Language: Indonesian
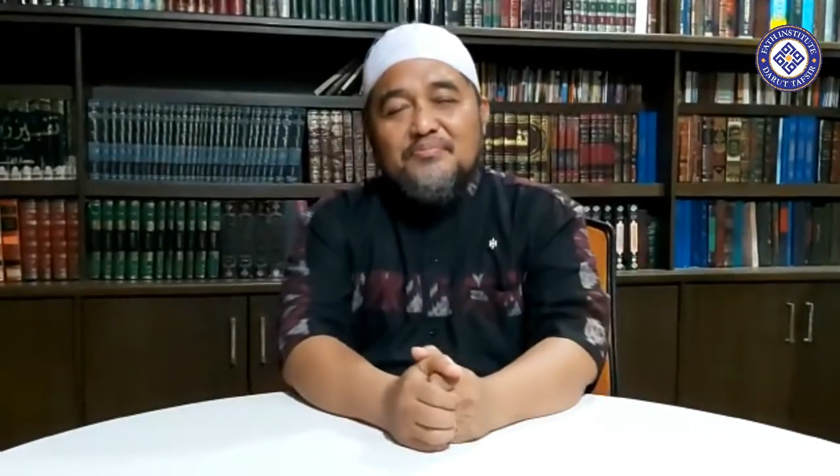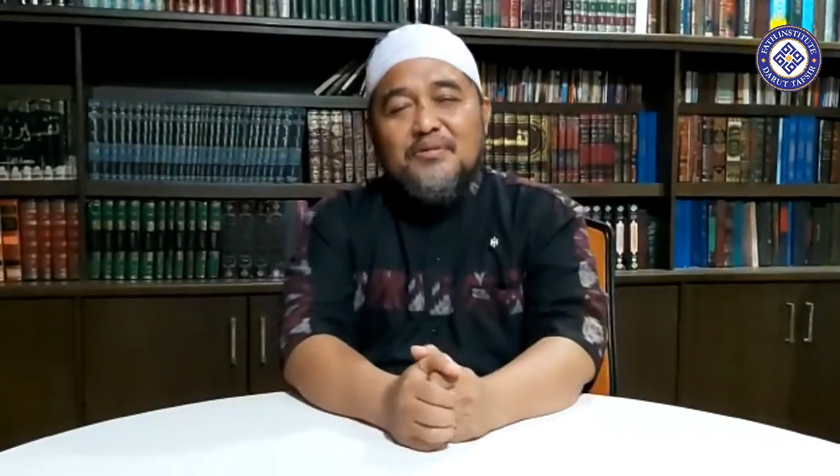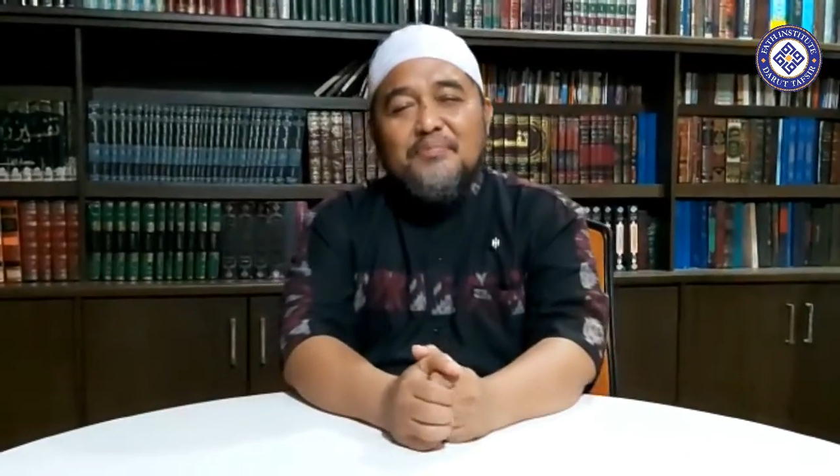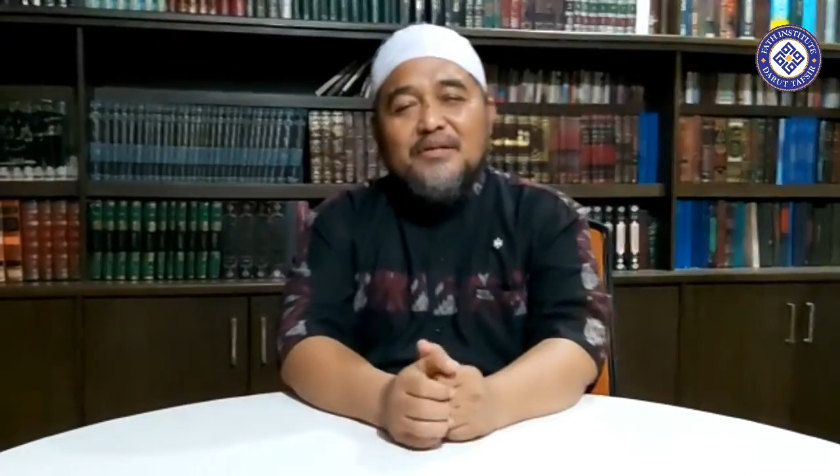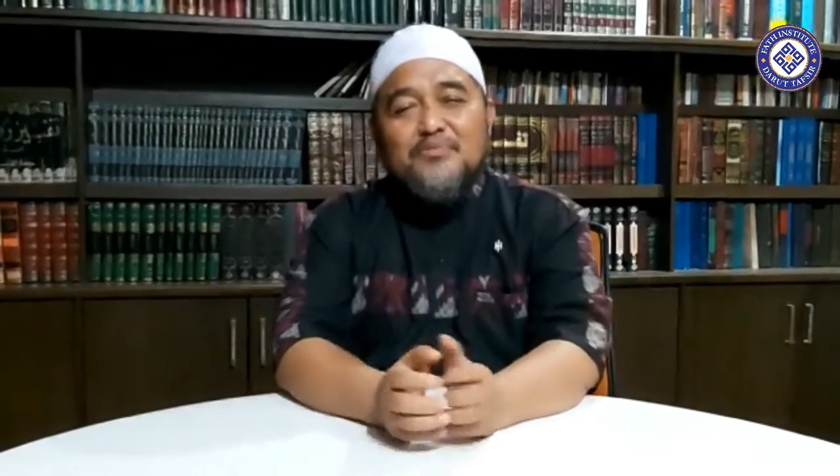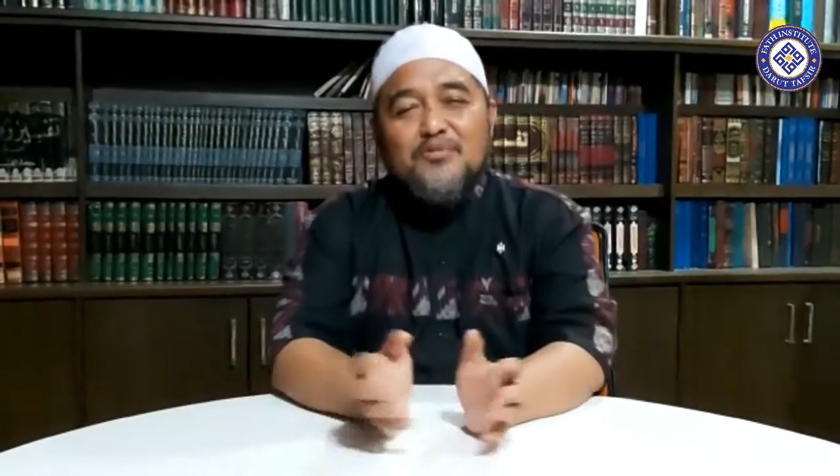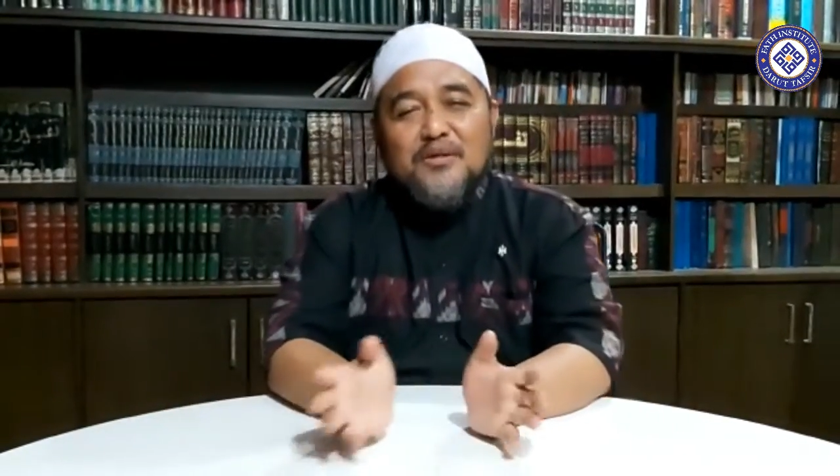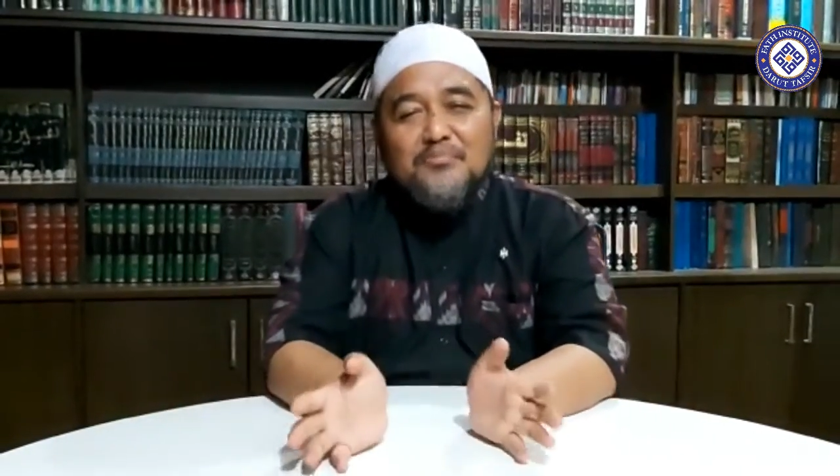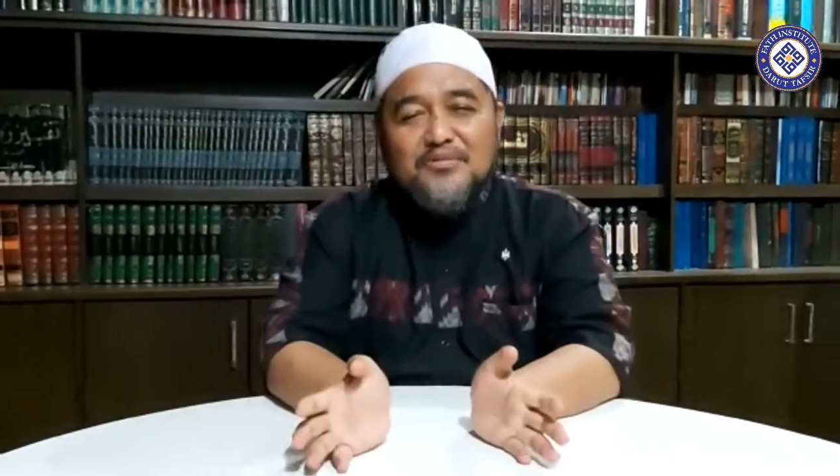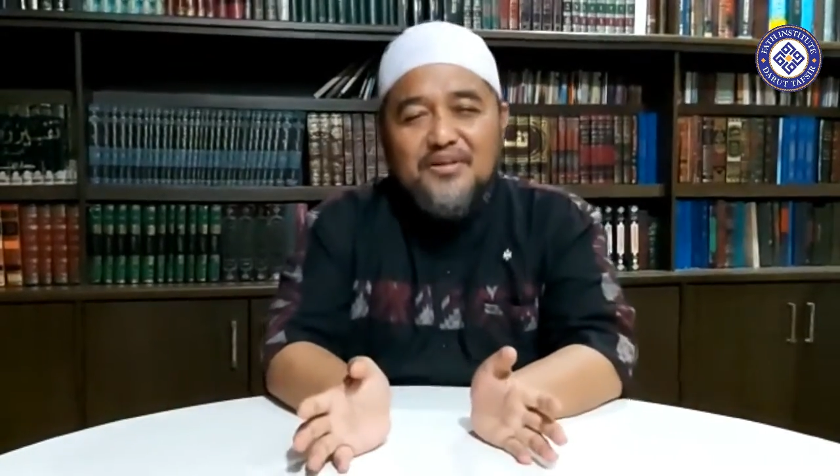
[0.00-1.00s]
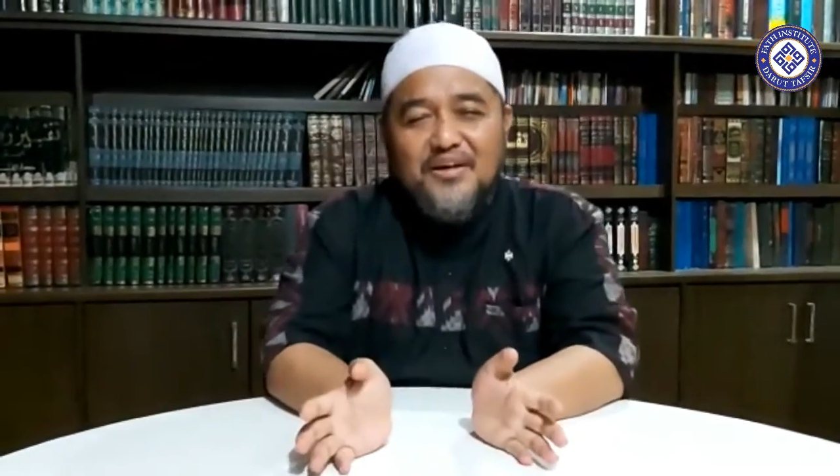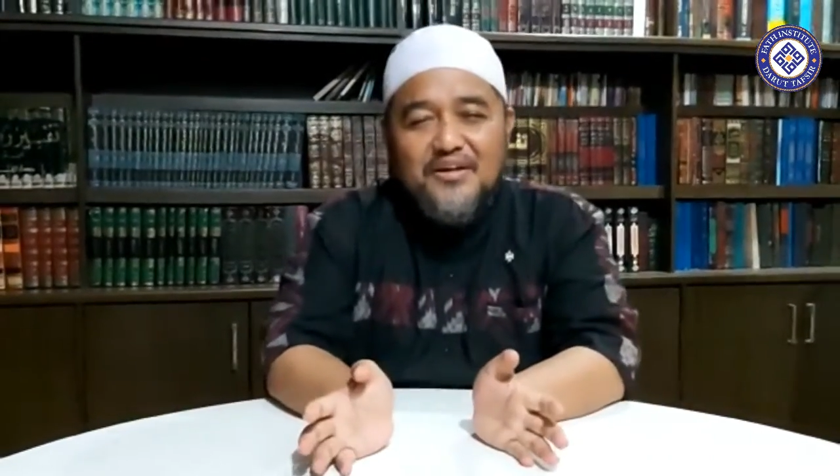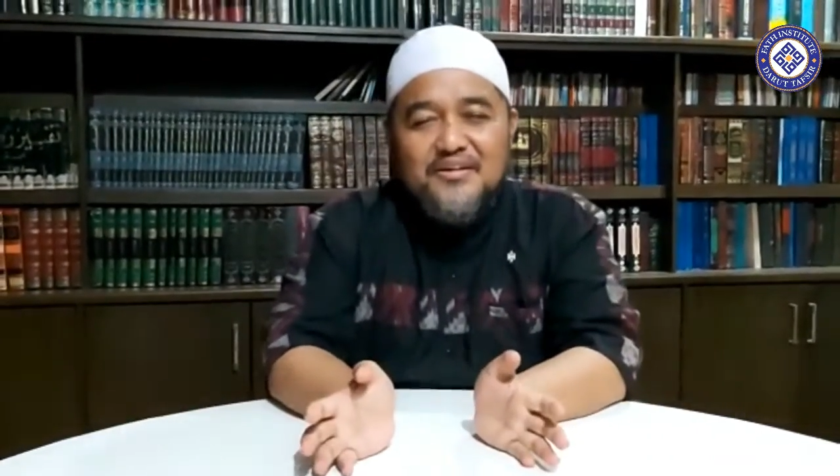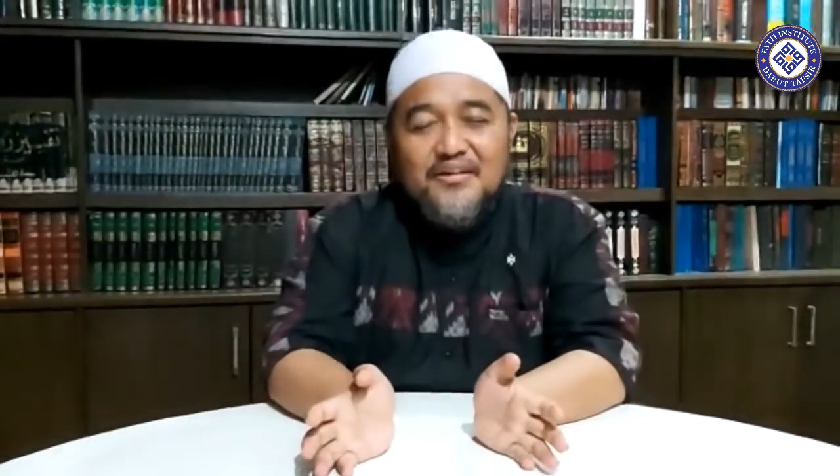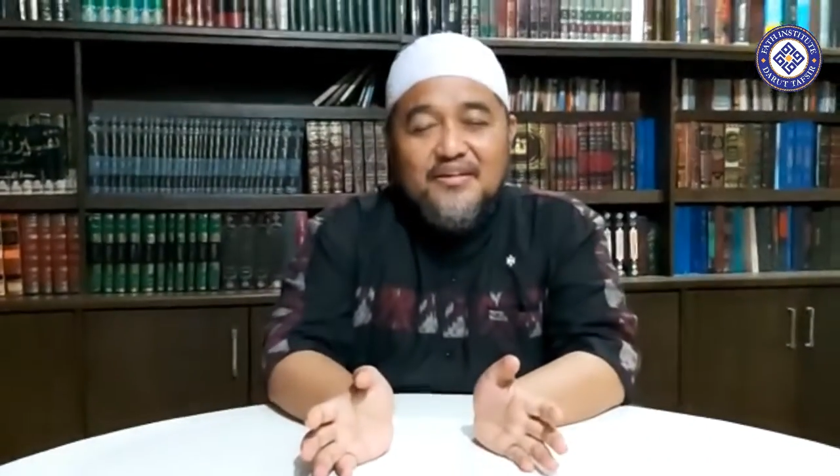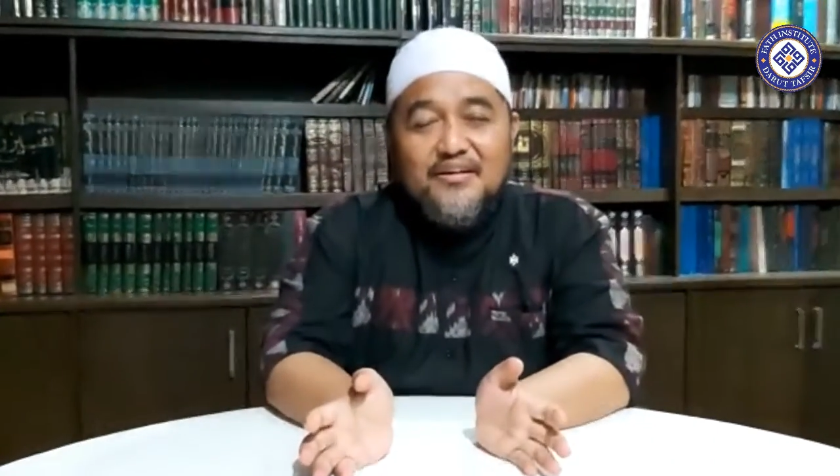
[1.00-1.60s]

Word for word: Bapak Ibu Rahmatullah